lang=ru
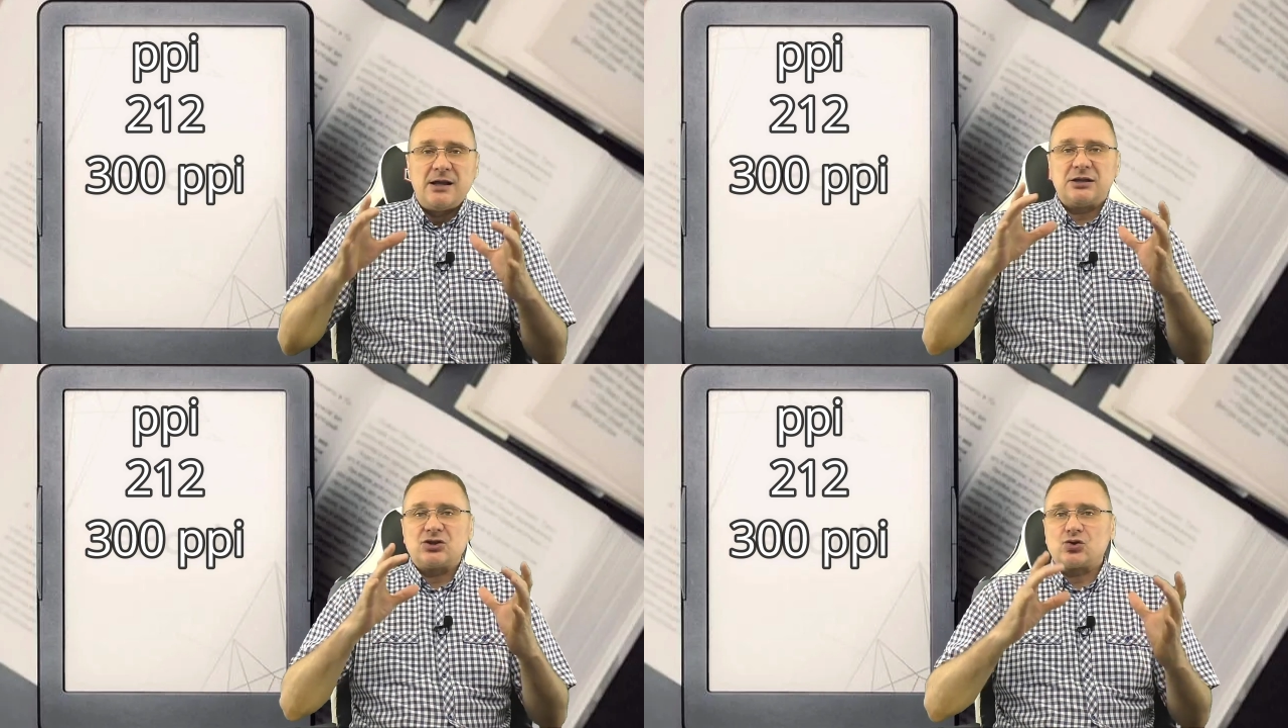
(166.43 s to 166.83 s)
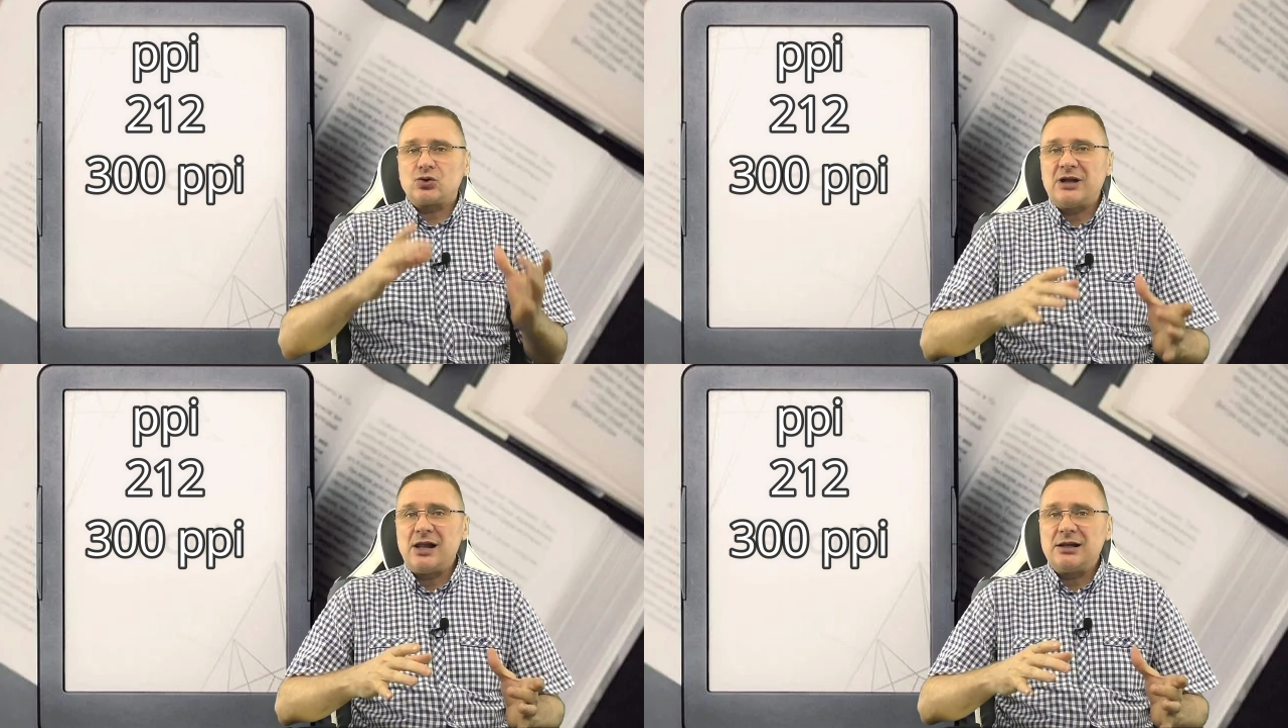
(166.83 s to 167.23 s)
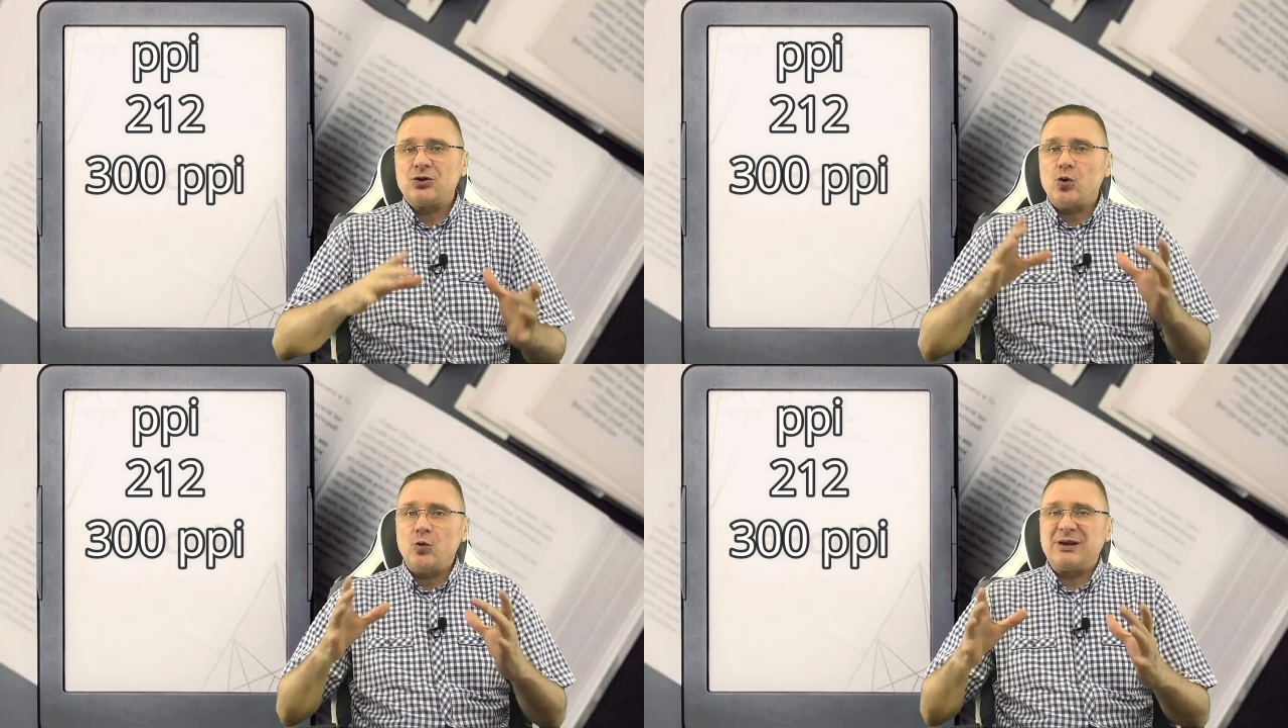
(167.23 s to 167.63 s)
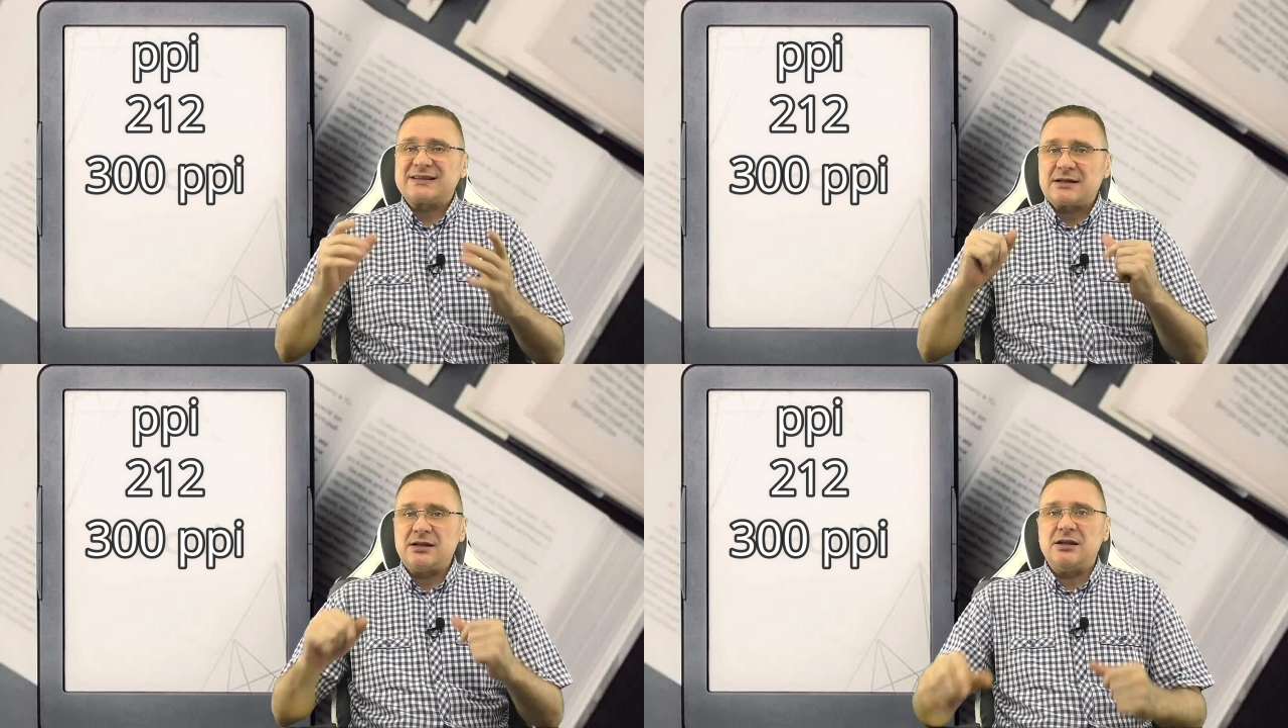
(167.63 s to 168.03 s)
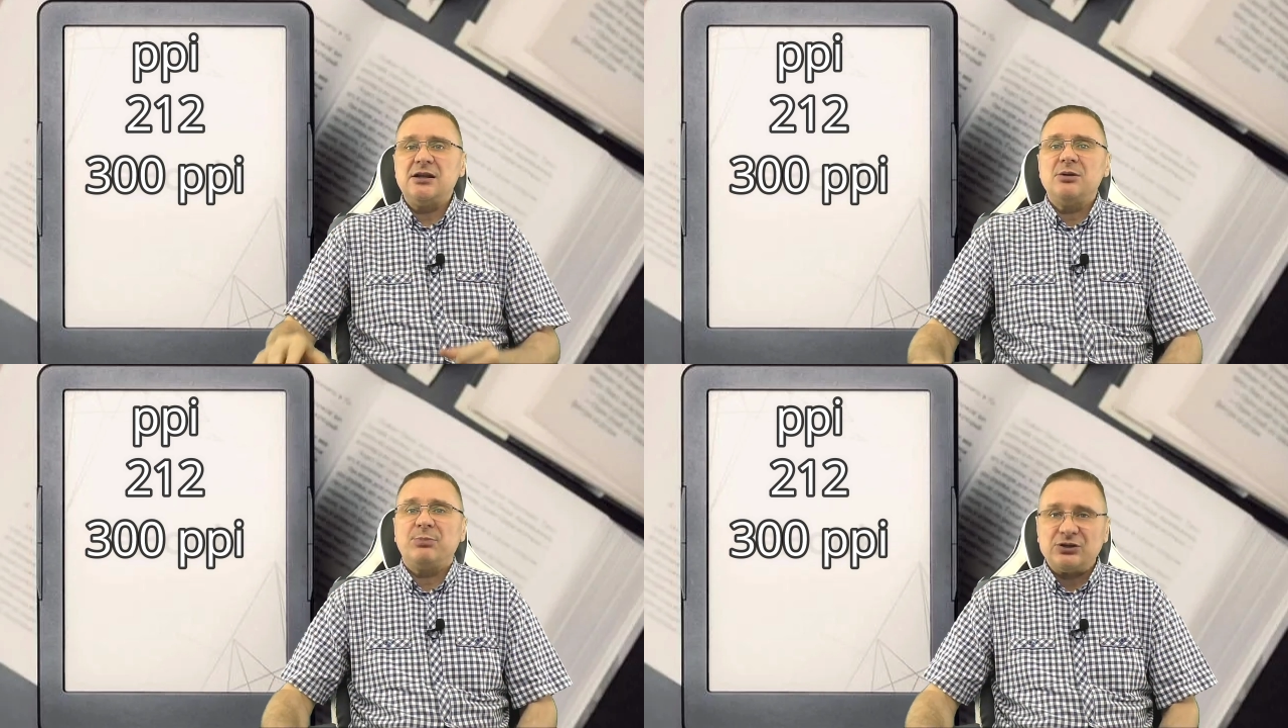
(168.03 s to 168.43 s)
Это журналы, комиксы
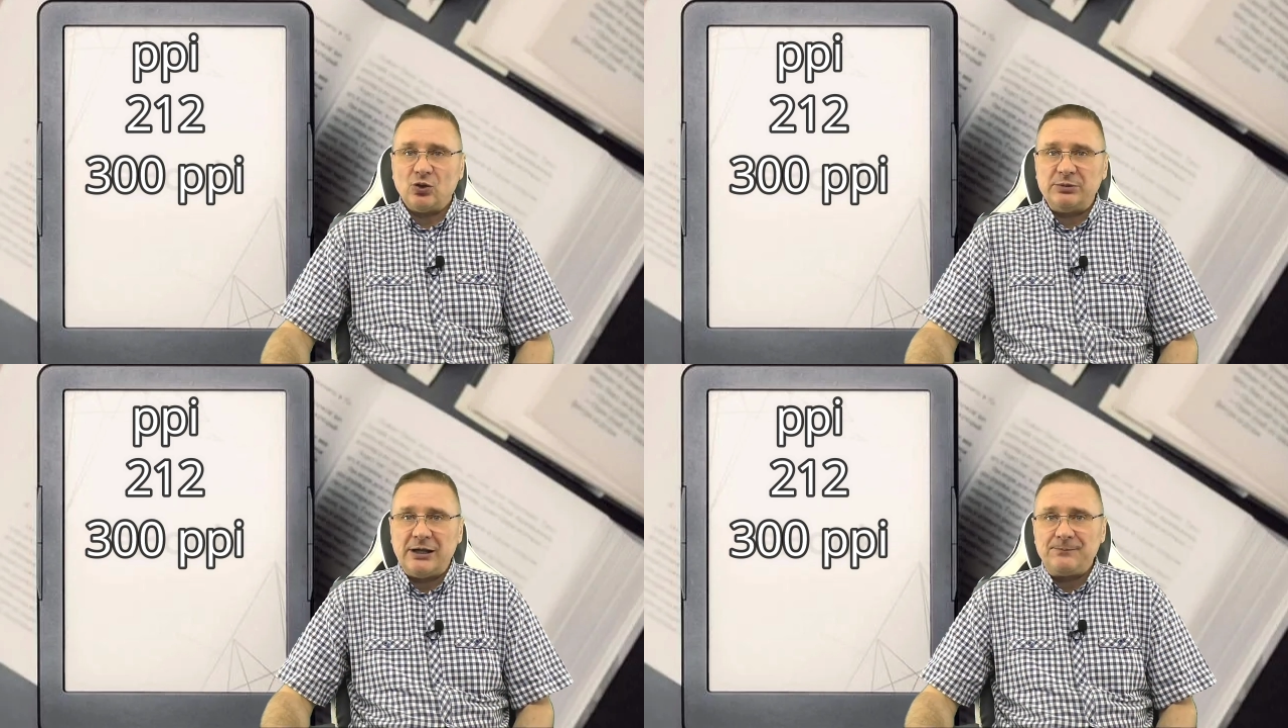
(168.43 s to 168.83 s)
и подобное.